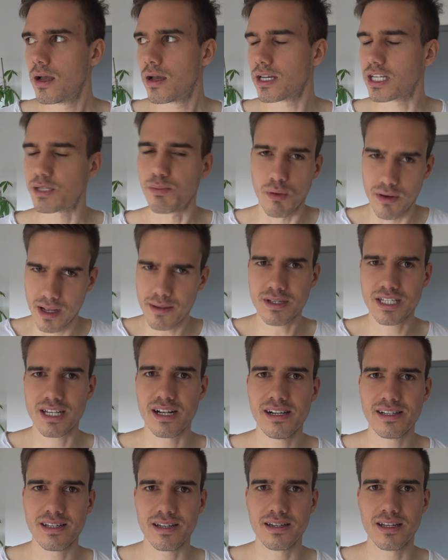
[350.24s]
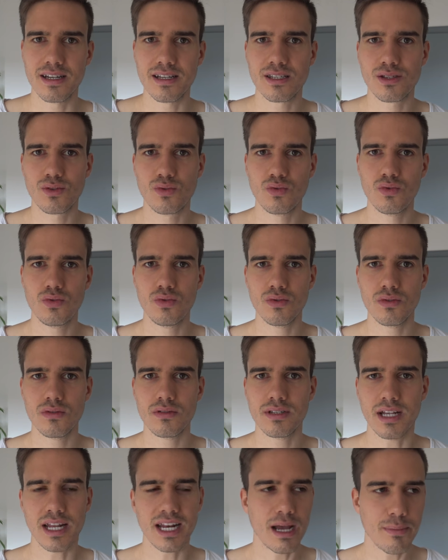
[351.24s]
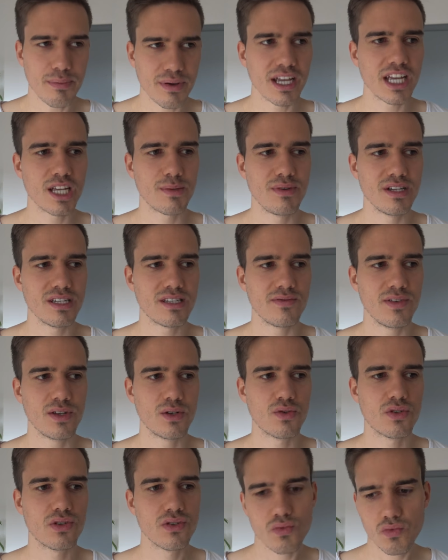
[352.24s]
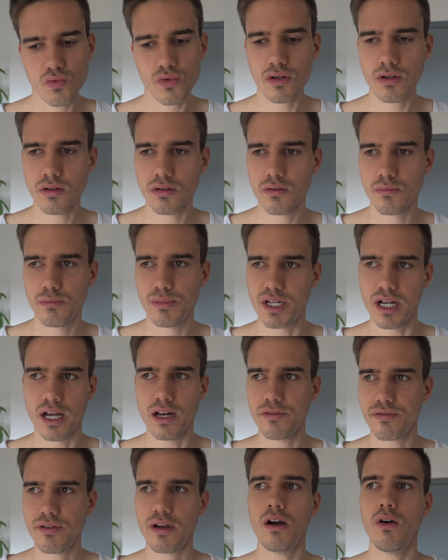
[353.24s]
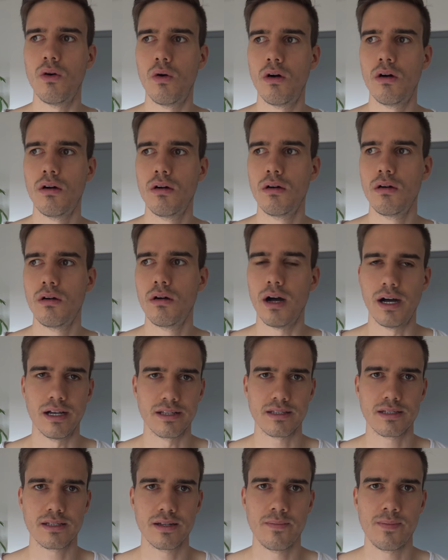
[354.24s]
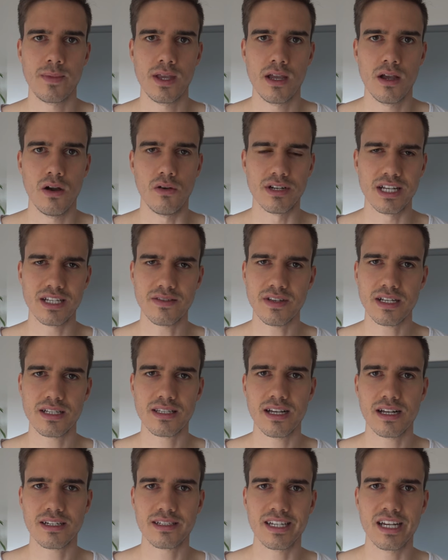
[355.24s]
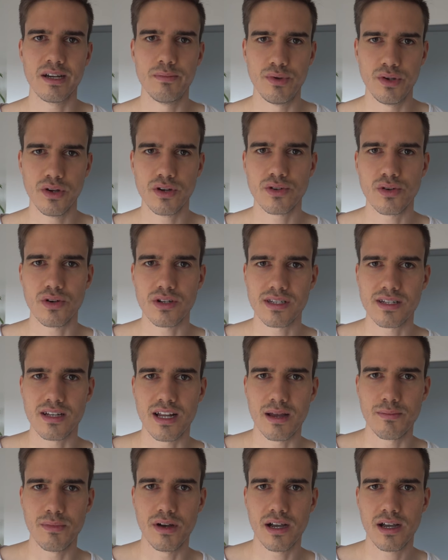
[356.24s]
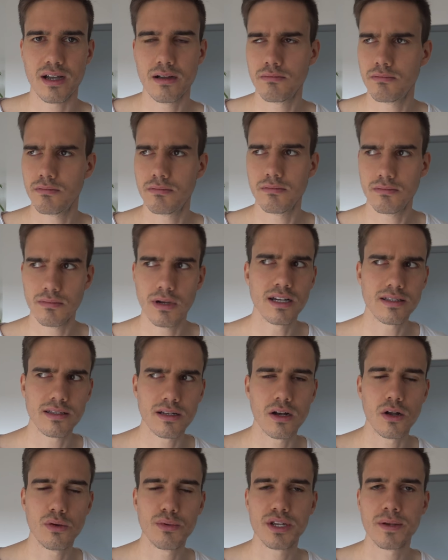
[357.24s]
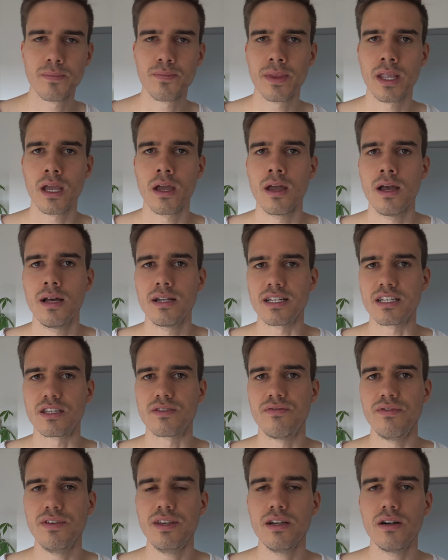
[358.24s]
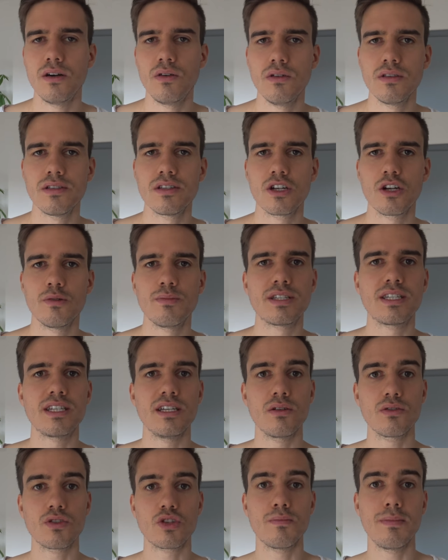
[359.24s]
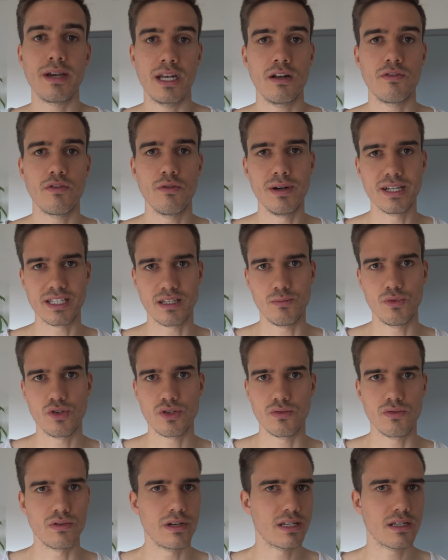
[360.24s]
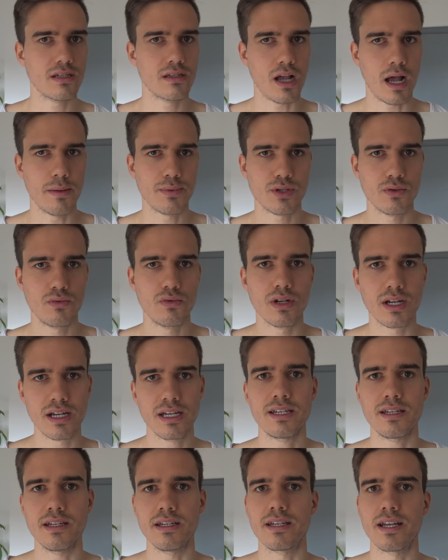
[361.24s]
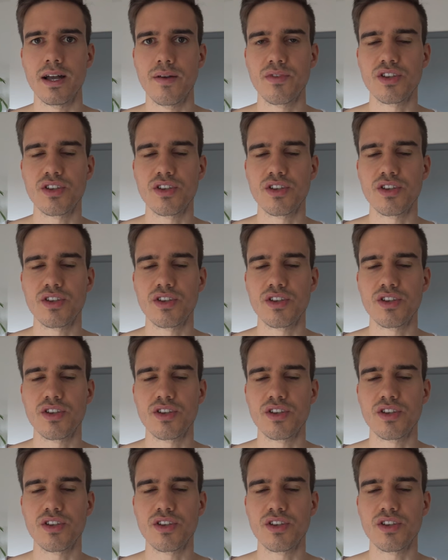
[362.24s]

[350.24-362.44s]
Das Problem ist halt, dass du dann abhängig bist, wenn du es nur mit einer Frau hast. Und deswegen sagt der Björn Thorsten Leimbach, heißt er glaube ich, dass wir unsere Beziehung zu Männern verbessern müssen. Und das ist absolut richtig. Ja?